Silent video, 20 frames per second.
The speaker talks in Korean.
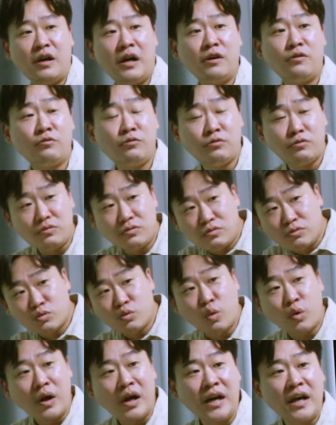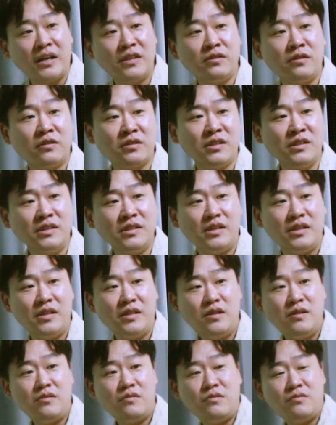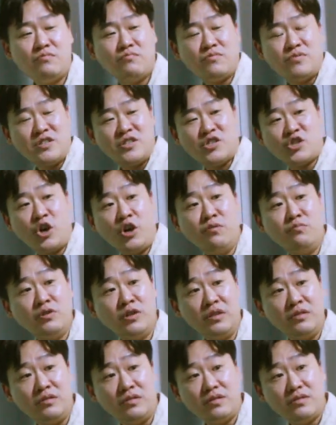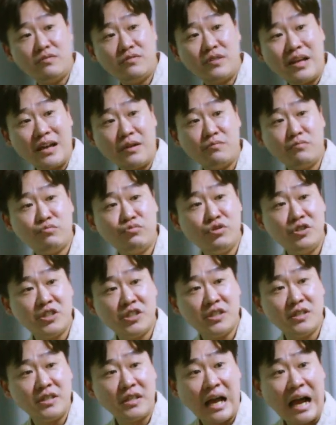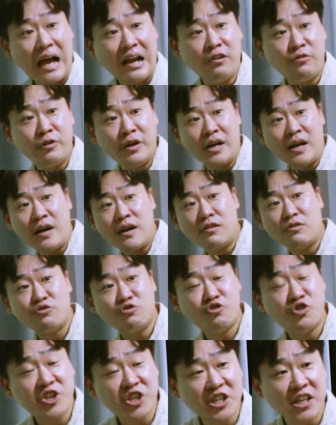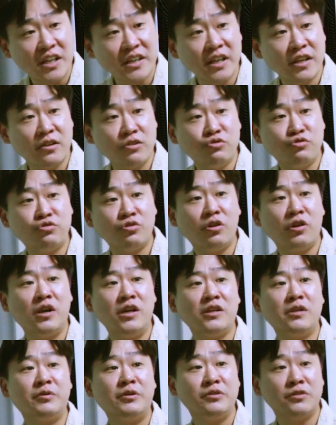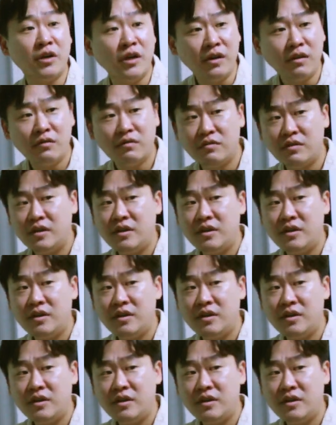하고 돌아가는 거를 젊은 문신 한우래가 귀싸대기로 후려갈기면서